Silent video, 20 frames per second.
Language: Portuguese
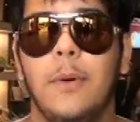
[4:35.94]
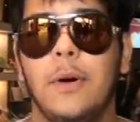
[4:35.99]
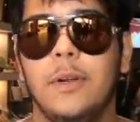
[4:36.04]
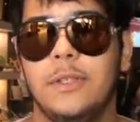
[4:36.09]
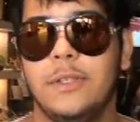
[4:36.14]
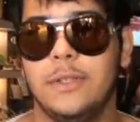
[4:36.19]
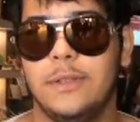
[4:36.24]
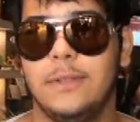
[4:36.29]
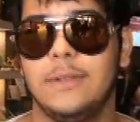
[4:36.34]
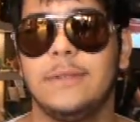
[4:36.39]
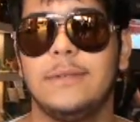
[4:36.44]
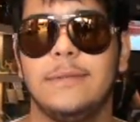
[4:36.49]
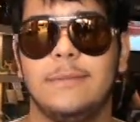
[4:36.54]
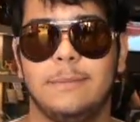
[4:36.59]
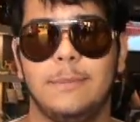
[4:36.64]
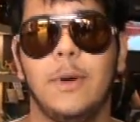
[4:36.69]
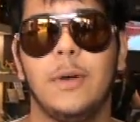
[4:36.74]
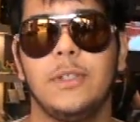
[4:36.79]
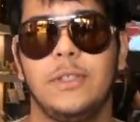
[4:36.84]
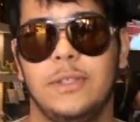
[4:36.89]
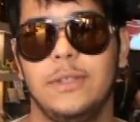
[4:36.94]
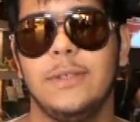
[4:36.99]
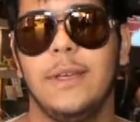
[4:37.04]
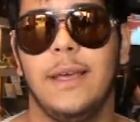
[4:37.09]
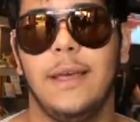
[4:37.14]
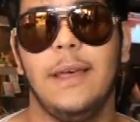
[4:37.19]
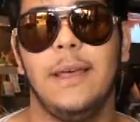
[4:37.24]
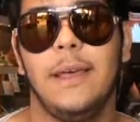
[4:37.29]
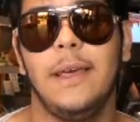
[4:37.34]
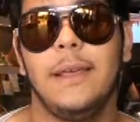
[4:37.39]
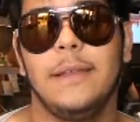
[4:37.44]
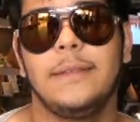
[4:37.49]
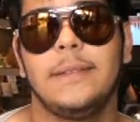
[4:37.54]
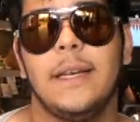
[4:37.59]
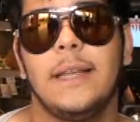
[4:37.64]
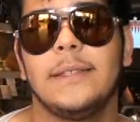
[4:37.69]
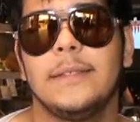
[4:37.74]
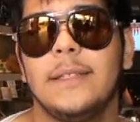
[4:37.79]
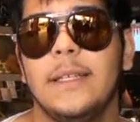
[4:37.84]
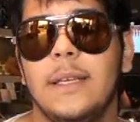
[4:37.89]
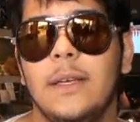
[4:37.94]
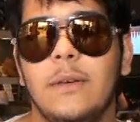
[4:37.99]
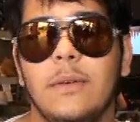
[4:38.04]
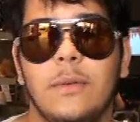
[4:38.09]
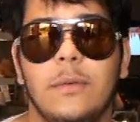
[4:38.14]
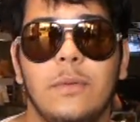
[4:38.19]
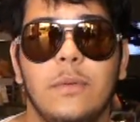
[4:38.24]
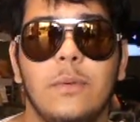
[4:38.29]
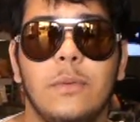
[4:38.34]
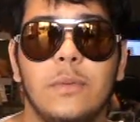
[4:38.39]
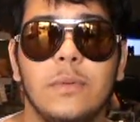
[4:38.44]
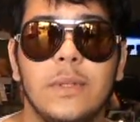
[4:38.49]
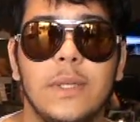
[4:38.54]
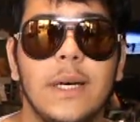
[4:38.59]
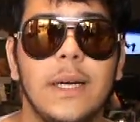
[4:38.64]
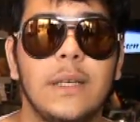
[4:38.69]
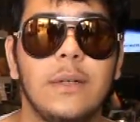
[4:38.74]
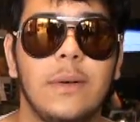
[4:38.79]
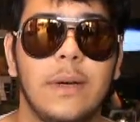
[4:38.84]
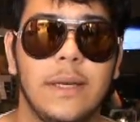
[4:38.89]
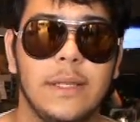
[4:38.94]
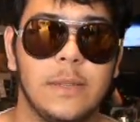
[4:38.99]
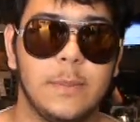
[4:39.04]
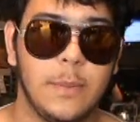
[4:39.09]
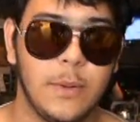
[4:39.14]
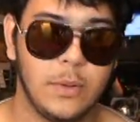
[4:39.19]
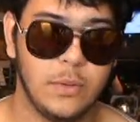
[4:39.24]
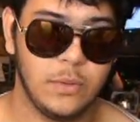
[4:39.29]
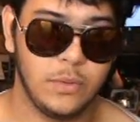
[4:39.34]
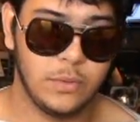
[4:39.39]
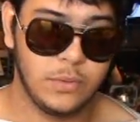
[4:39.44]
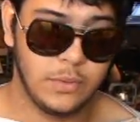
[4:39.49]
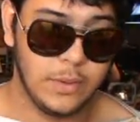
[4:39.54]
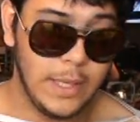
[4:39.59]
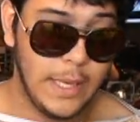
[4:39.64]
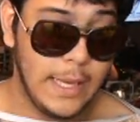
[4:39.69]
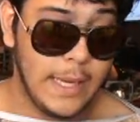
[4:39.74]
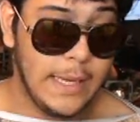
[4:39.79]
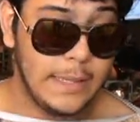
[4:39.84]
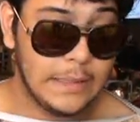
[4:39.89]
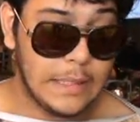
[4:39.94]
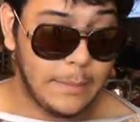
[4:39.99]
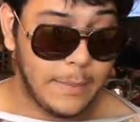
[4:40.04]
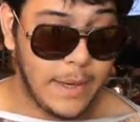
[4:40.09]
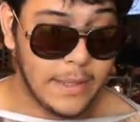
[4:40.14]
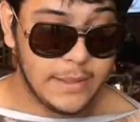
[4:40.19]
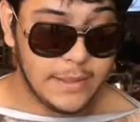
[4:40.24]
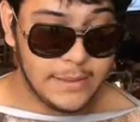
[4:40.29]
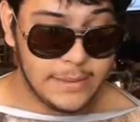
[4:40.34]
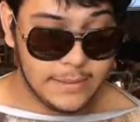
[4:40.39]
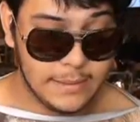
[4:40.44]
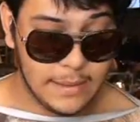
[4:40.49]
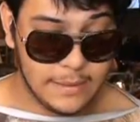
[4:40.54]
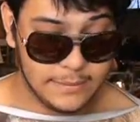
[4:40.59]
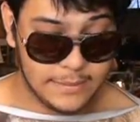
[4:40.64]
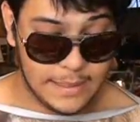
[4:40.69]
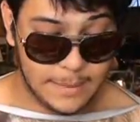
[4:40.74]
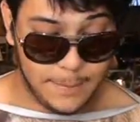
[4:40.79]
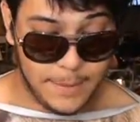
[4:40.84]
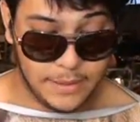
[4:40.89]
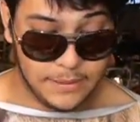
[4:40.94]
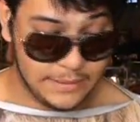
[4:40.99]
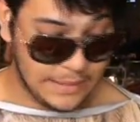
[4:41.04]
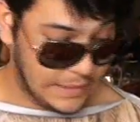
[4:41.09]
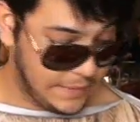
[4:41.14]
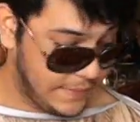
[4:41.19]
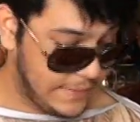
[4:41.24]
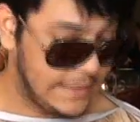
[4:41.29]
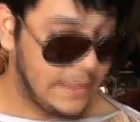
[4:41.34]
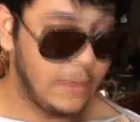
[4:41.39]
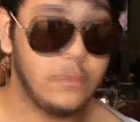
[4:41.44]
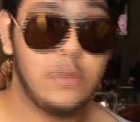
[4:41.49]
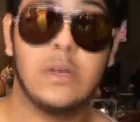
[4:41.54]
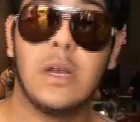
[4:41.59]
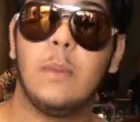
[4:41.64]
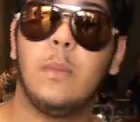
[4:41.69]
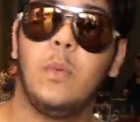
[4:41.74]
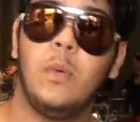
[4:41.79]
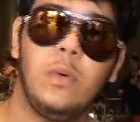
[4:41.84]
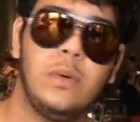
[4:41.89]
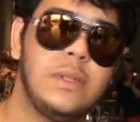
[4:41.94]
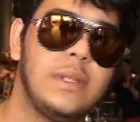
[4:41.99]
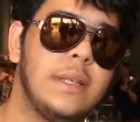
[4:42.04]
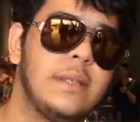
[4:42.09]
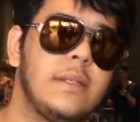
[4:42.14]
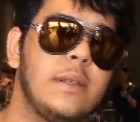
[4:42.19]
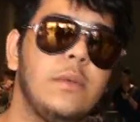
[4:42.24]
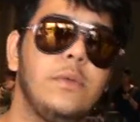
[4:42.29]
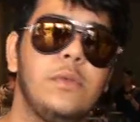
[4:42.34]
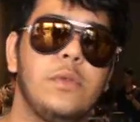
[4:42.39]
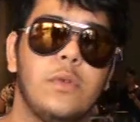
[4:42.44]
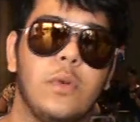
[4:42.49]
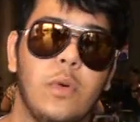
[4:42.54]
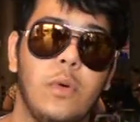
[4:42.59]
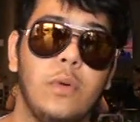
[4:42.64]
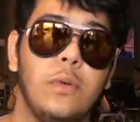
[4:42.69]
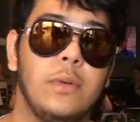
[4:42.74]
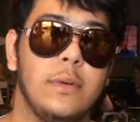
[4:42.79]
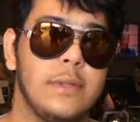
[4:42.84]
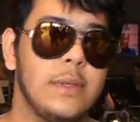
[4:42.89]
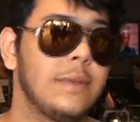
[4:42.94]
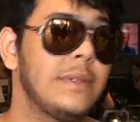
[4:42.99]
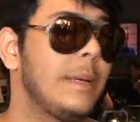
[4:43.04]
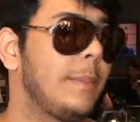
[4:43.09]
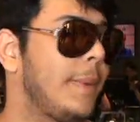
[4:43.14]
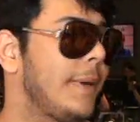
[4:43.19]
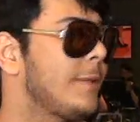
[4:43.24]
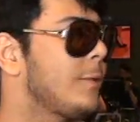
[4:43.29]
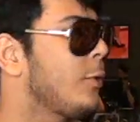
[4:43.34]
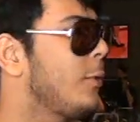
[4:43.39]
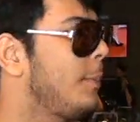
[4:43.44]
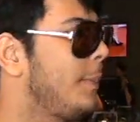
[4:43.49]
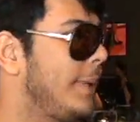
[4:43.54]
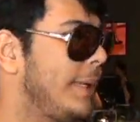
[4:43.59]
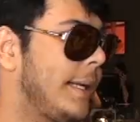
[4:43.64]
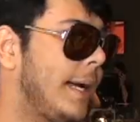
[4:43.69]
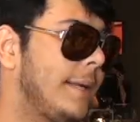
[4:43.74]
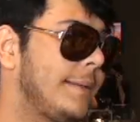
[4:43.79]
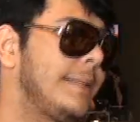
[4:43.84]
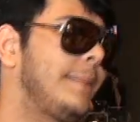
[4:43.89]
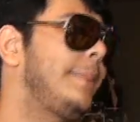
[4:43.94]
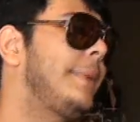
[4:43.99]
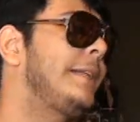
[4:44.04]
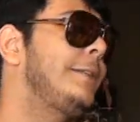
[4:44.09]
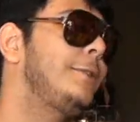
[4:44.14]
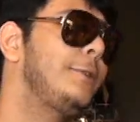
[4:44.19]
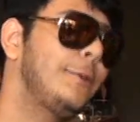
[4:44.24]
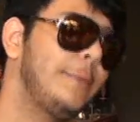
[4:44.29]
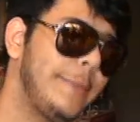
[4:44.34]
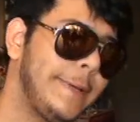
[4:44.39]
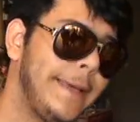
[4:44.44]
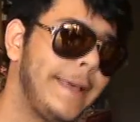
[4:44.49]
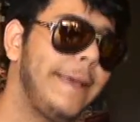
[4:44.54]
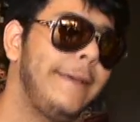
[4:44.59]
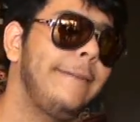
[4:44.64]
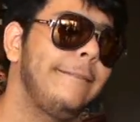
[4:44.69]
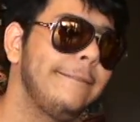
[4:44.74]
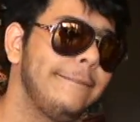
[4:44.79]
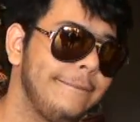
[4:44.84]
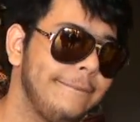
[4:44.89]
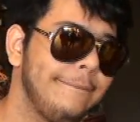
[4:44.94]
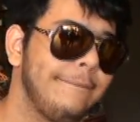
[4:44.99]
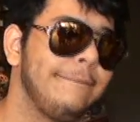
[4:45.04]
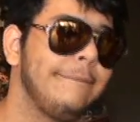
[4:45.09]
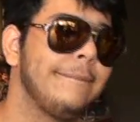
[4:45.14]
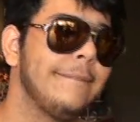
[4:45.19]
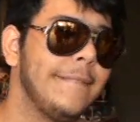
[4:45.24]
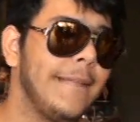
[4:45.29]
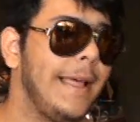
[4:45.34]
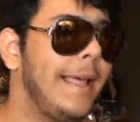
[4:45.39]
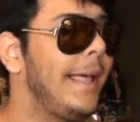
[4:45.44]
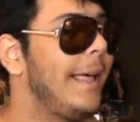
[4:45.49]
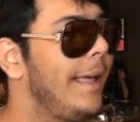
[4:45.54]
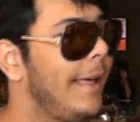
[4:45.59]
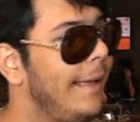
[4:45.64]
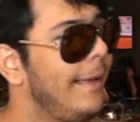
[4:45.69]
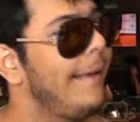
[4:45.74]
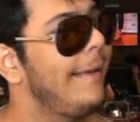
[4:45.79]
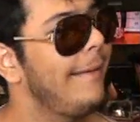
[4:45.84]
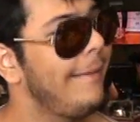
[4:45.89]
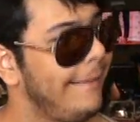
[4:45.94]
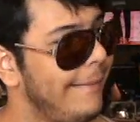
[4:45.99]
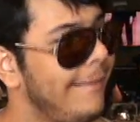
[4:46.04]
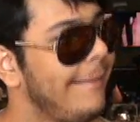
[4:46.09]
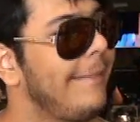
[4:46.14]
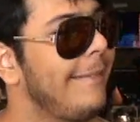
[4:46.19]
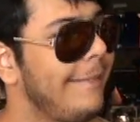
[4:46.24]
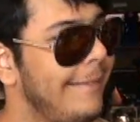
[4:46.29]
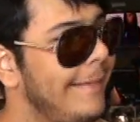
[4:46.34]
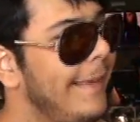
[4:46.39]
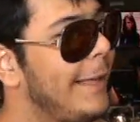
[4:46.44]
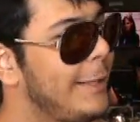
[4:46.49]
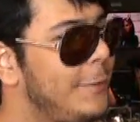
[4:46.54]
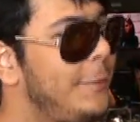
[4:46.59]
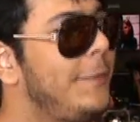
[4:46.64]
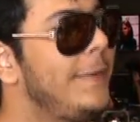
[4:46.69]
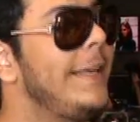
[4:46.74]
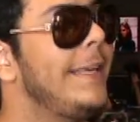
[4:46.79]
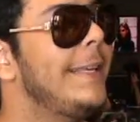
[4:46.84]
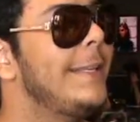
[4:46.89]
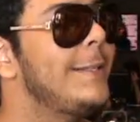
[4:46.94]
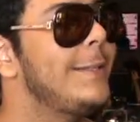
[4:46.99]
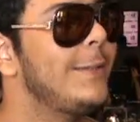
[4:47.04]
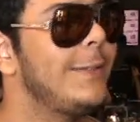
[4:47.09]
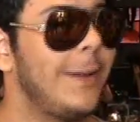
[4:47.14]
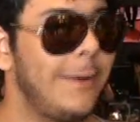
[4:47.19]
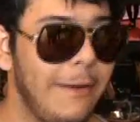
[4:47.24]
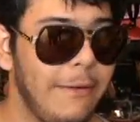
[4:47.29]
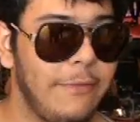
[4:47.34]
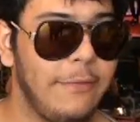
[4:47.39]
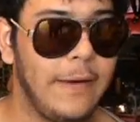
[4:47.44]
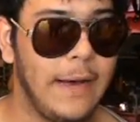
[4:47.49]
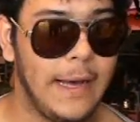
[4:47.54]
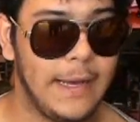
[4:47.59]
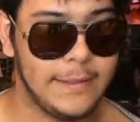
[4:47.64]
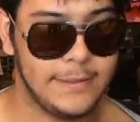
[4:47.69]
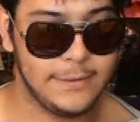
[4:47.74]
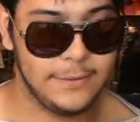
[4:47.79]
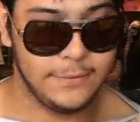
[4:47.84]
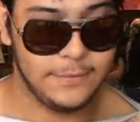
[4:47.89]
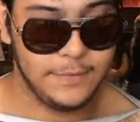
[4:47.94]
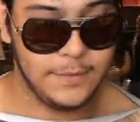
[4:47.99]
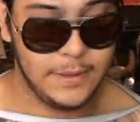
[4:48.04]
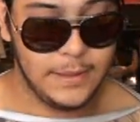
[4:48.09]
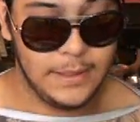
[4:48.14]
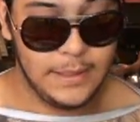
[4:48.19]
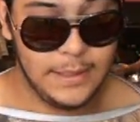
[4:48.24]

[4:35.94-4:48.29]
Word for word: pode pode é, é, é trazer um, um, dano a esse produto. Ainda mais esses sapatos que às vezes são de camurça, são de couro, que são sapatos complicados. Sapato de homem é, é, é difícil, não é fácil.